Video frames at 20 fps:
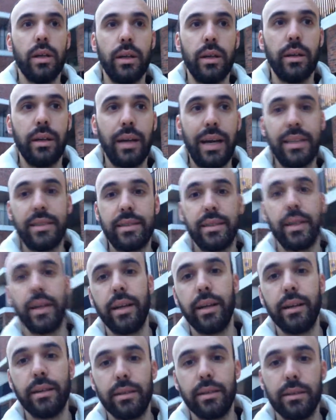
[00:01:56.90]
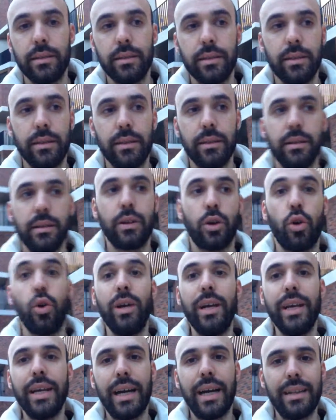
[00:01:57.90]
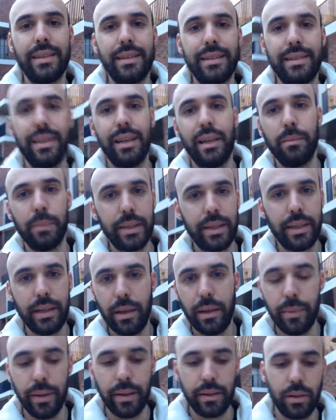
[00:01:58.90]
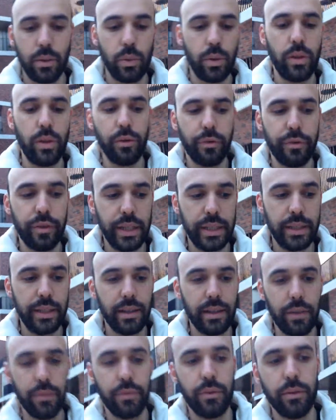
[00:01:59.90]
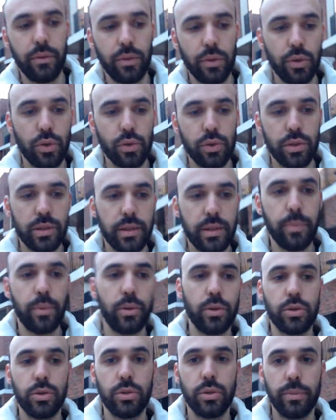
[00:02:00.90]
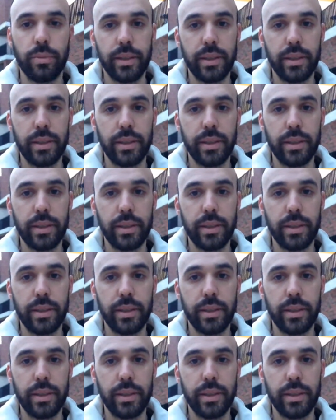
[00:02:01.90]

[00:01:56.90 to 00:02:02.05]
eh, essere eh, collegati telematicamente, quindi offerte dal vivo non si possono